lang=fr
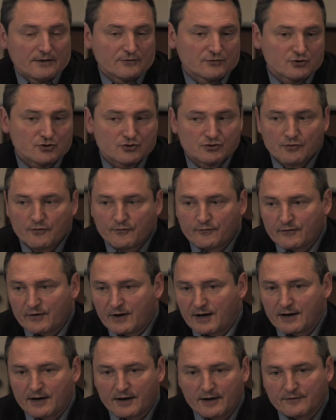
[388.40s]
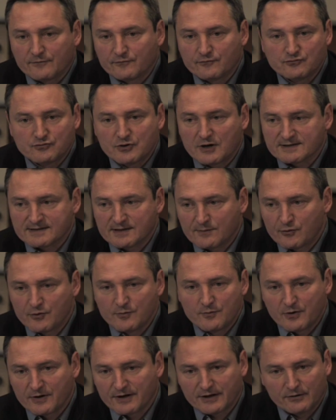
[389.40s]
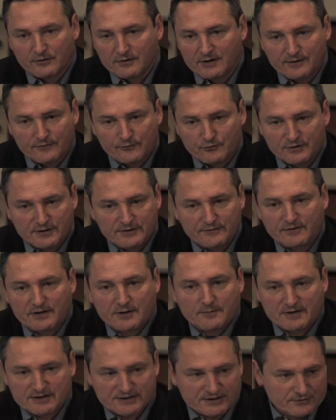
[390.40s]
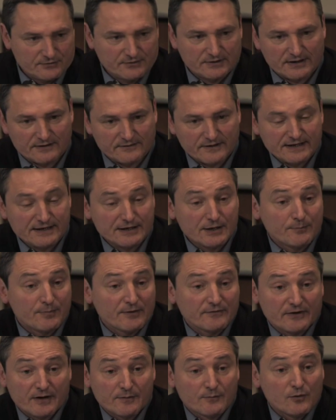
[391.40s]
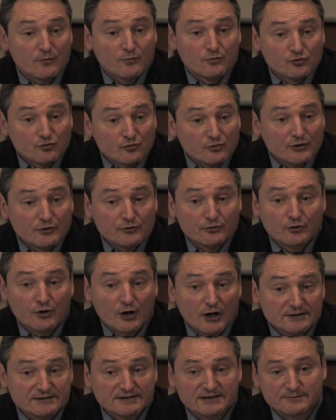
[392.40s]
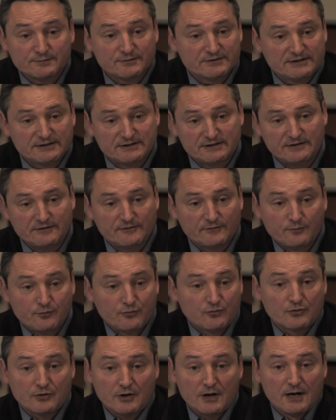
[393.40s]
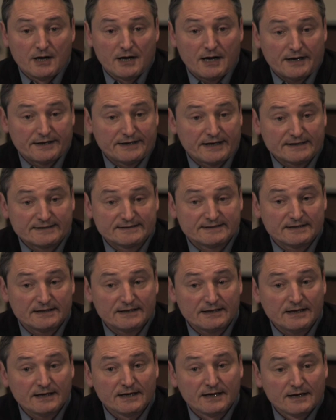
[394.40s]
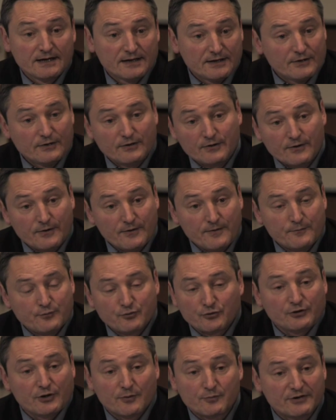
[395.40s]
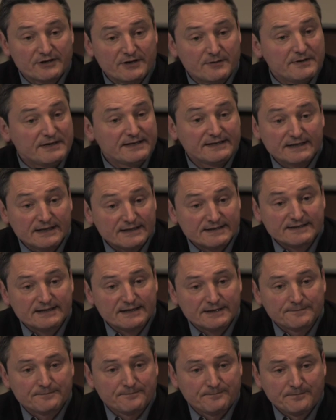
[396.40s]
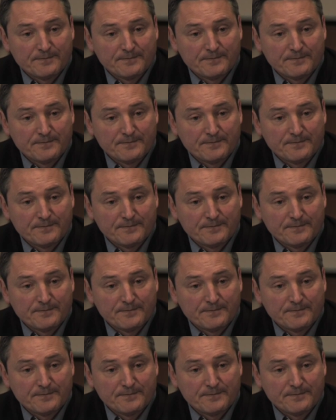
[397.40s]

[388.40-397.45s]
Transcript: sauf à vouloir simplement réguler et fluidifier le marché du travail, il n'y a pas vraiment besoin de grands dispositifs pour un accès, euh, pour une employabilité accès.